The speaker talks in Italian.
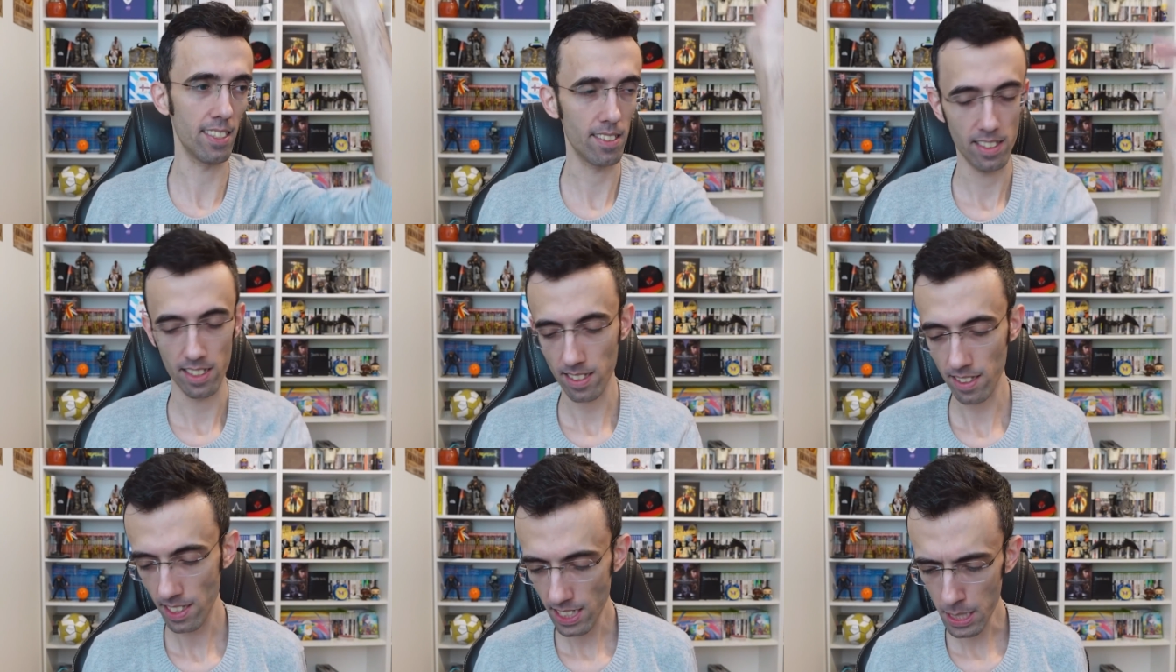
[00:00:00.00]
ecco,
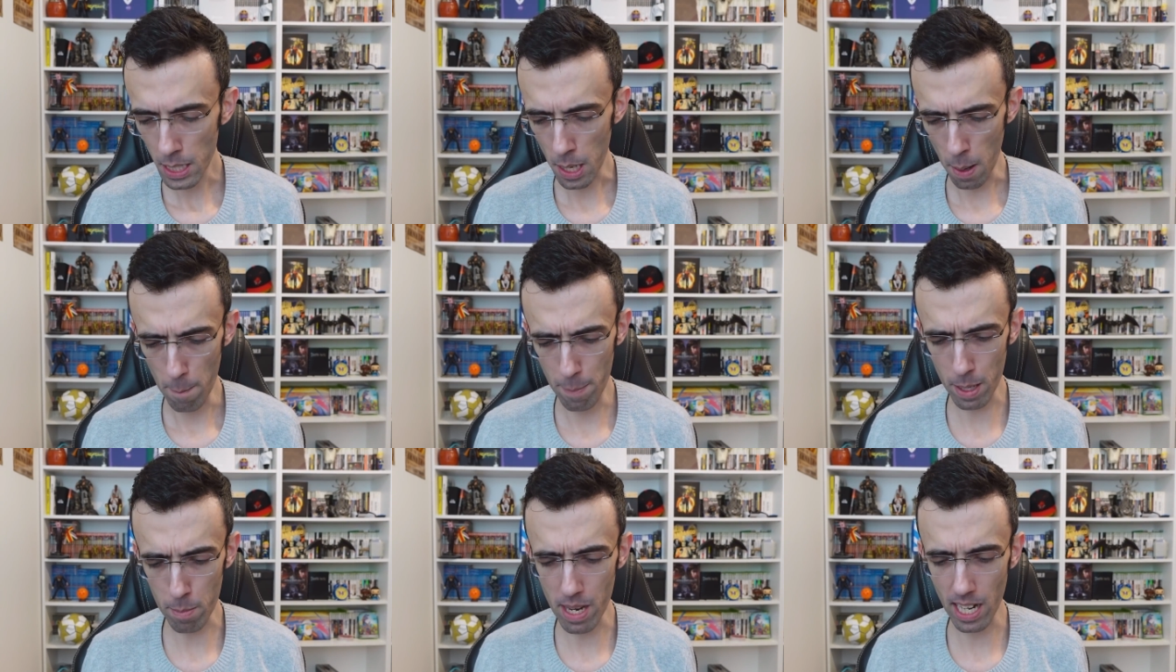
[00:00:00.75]

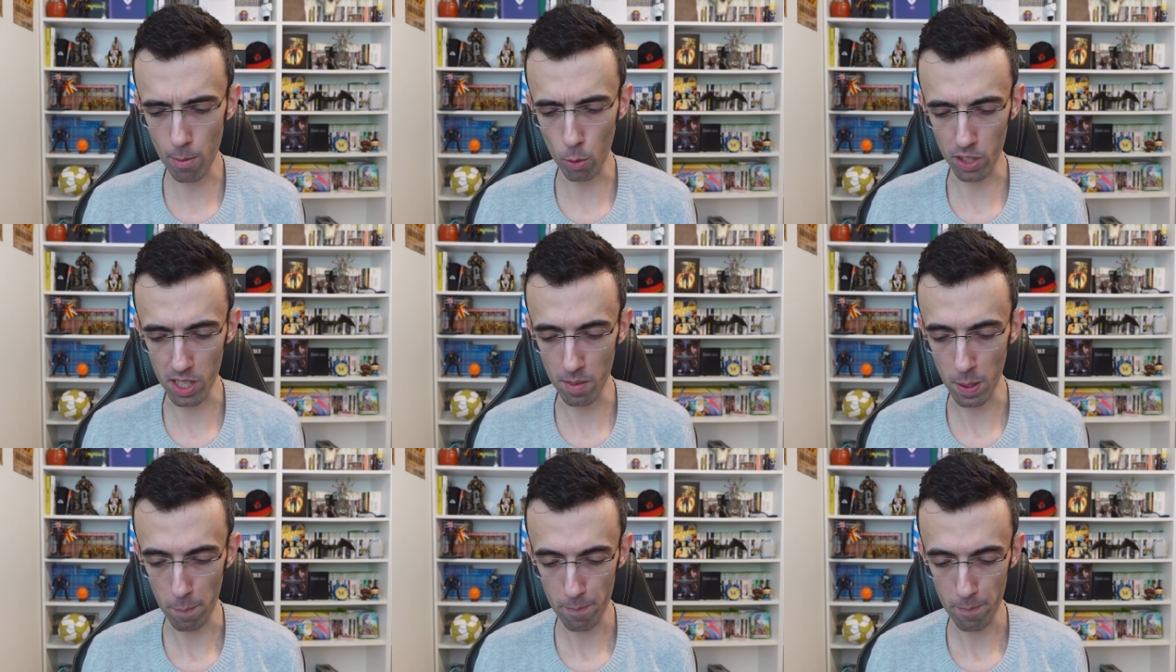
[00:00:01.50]
per mille motivi.